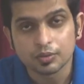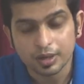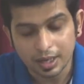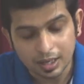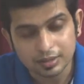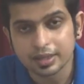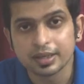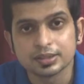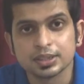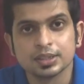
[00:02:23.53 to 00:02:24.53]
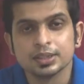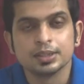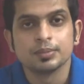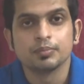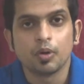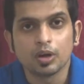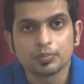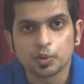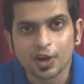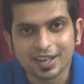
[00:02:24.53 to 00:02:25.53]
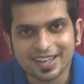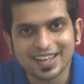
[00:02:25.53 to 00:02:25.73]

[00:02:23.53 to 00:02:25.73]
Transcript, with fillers: उन्होंने हार्ट दिया बहुत बुरा